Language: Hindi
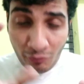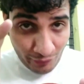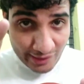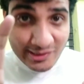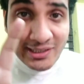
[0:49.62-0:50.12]

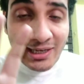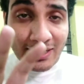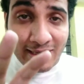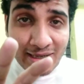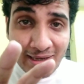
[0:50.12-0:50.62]
वैसे
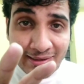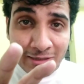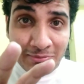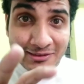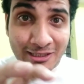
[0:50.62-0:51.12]
अलंकार
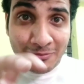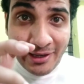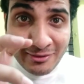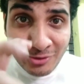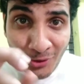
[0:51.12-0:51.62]
का मतलब
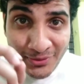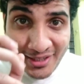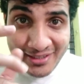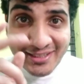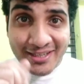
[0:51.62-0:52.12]
है
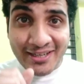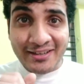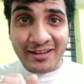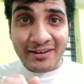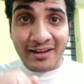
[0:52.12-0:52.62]
सौंदर्यकरण
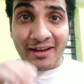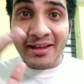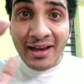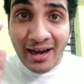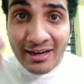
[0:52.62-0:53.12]
करना
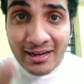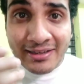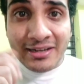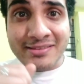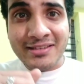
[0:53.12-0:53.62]

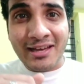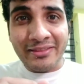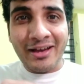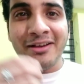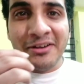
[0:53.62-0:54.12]
अलंकृत
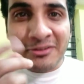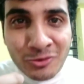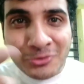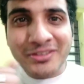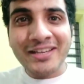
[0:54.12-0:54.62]
करना
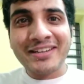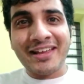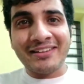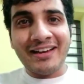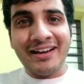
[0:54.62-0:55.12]
सुंदर
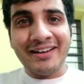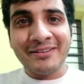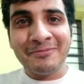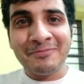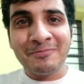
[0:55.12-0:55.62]
करना
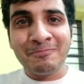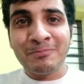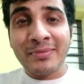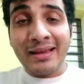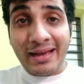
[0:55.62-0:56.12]

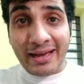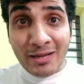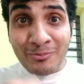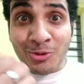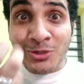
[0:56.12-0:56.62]
है
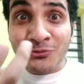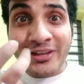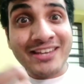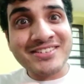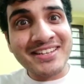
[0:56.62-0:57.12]
ना
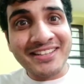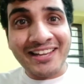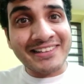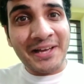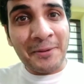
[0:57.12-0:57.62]
ब्यूटिफिकेशन
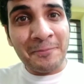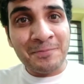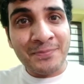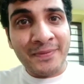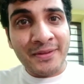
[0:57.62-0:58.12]
करना
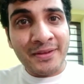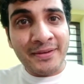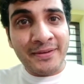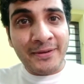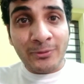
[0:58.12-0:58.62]

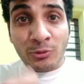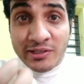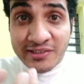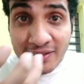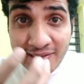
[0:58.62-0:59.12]
तो
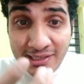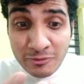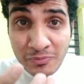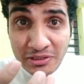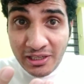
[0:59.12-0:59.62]
ये
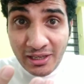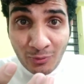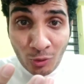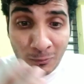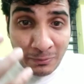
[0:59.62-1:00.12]
संगीत में ये
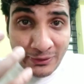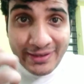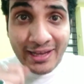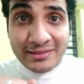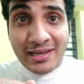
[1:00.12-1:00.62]
रोल प्ले
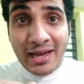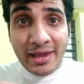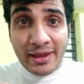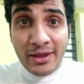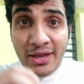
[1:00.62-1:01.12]
करता
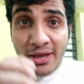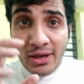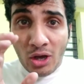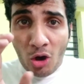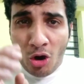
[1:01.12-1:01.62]
है
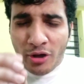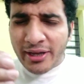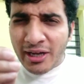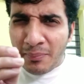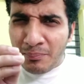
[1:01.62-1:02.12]
और
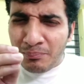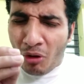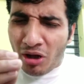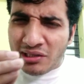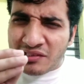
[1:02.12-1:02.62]
अगर हम
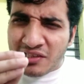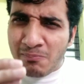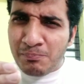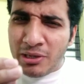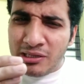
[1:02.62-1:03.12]
बहुत
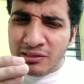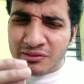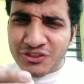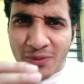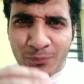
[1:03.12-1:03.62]
सिंपल
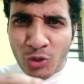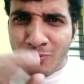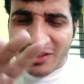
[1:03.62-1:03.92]
शब्दों में